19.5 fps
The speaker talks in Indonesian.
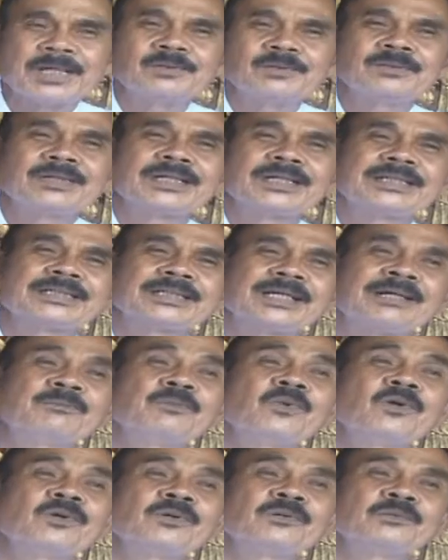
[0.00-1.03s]
barulah kita
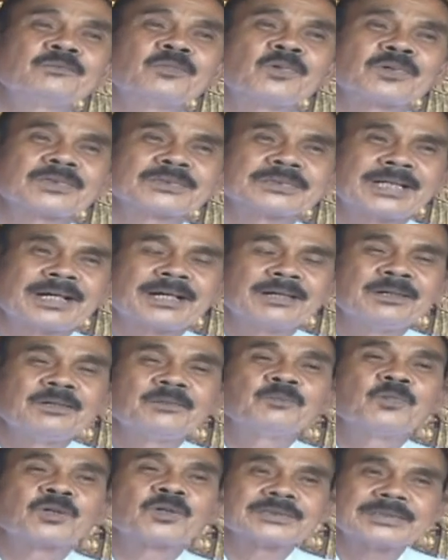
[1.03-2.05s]
mau moksa
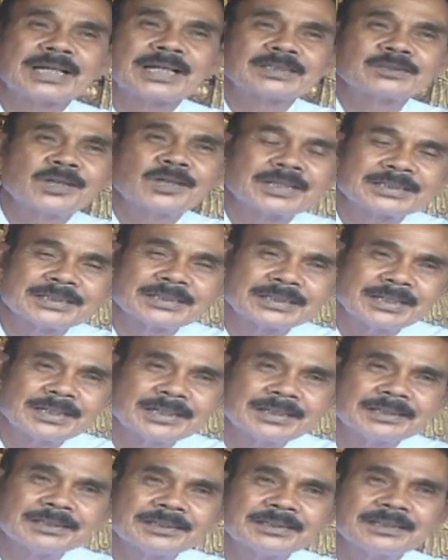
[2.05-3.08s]
moksa itu
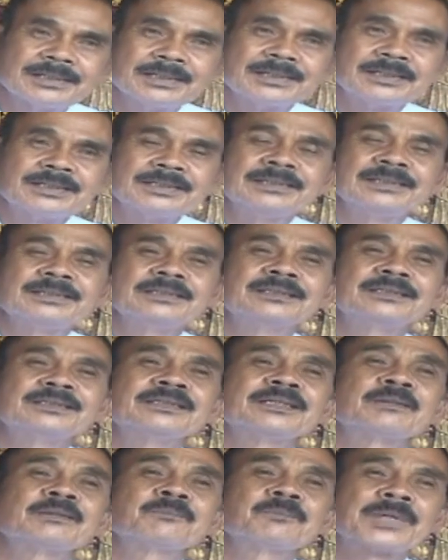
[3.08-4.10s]
artinya
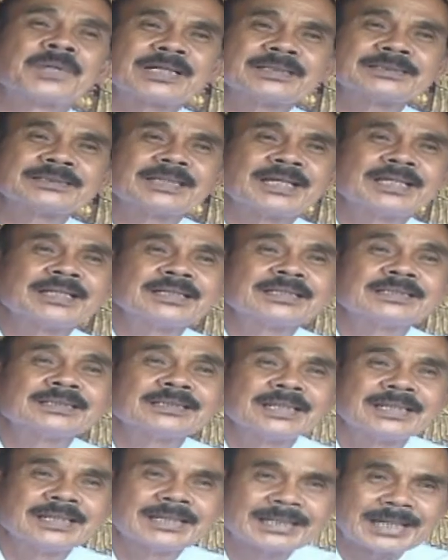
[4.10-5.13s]
lepas dari
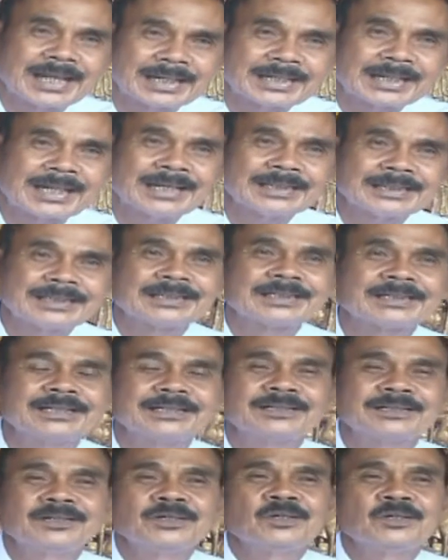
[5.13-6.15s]
keterikatan gendeng
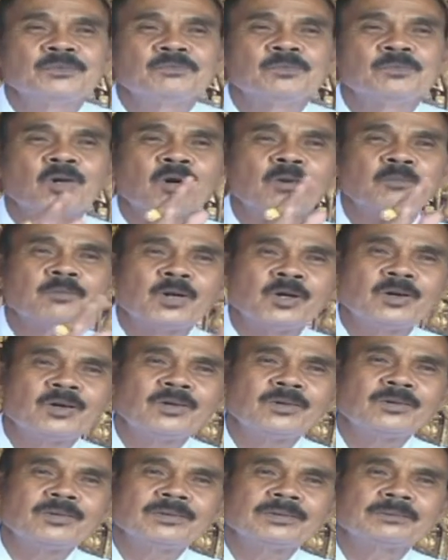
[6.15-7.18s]
deh
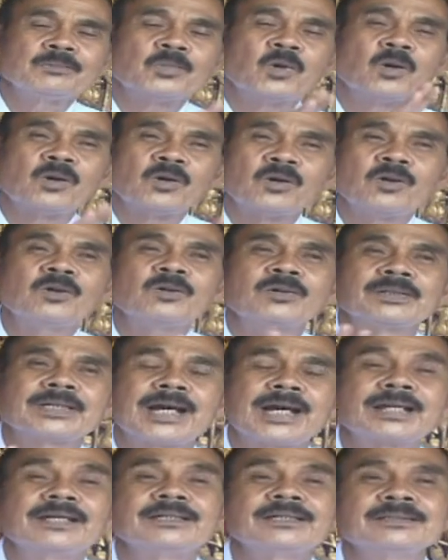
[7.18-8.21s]
momo moho
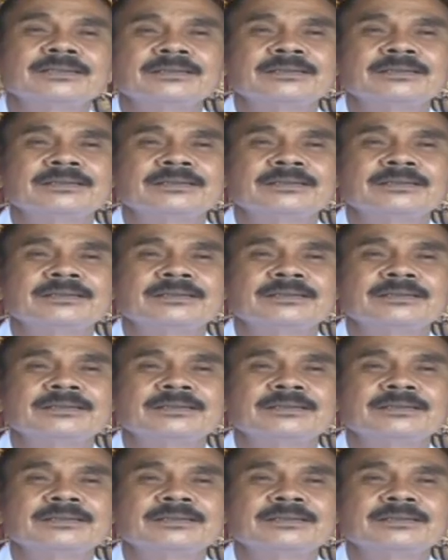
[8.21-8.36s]
dan